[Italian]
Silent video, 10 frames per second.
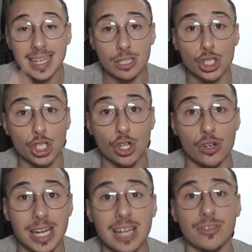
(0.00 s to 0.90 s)
che ci sono
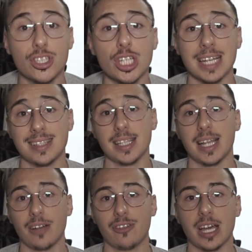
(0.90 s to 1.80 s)
nelle vicinanze
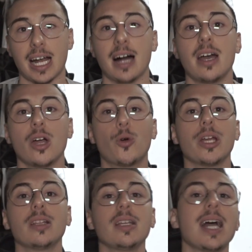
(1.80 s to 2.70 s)
della fiera.
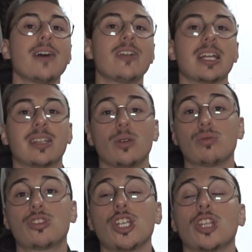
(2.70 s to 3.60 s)
Quindi avrete
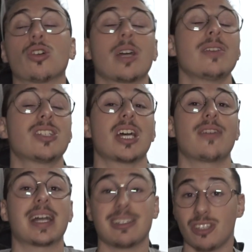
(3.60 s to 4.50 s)
un sito che vi
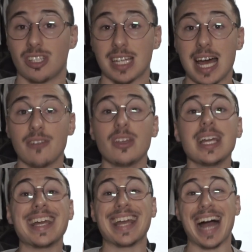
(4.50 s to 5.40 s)
serve a
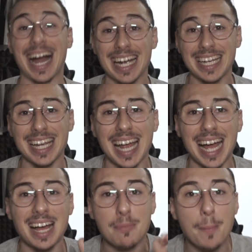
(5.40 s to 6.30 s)
registrarvi e anche
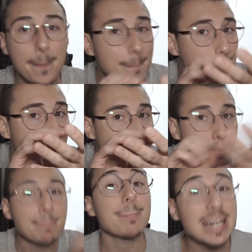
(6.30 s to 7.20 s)
a
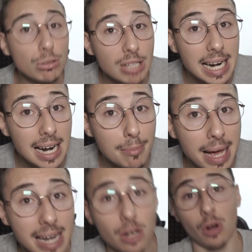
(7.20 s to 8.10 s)
prenotare
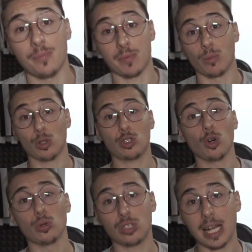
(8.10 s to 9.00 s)
l'albergo.
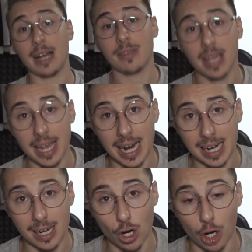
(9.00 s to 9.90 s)
Molto utile e
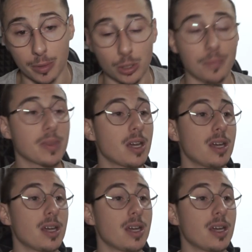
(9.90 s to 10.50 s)
anche comodo.